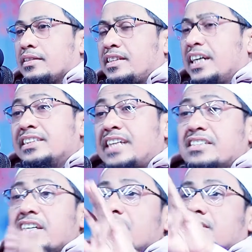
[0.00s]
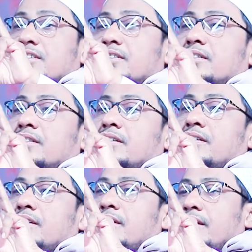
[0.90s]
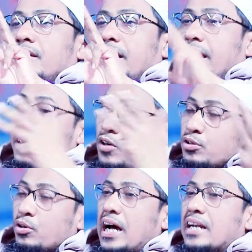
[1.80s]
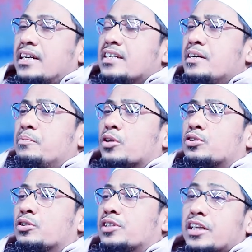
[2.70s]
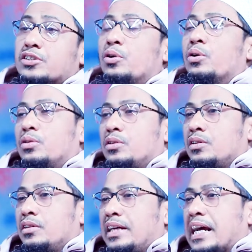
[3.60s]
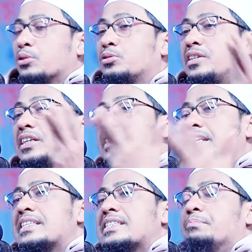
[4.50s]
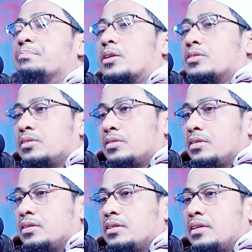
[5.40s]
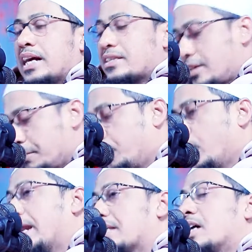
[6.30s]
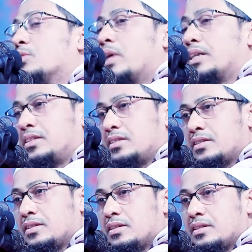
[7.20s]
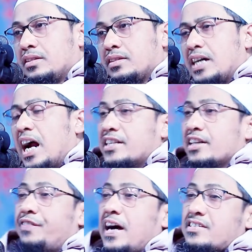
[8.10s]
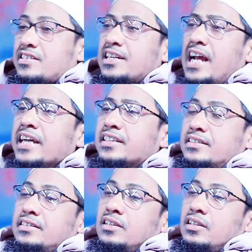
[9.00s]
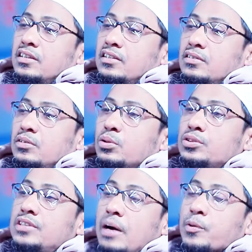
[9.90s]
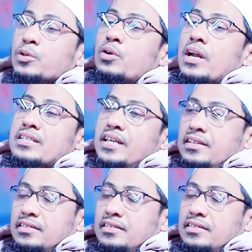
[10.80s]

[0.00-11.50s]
তিনটা জিনিস এই গতকালকে যে বর্ষ শেষ হলো একত্রিশে ডিসেম্বর আজকে পহেলা জানুয়ারি থার্টি ফার্স্ট নাইট উদযাপন করেছে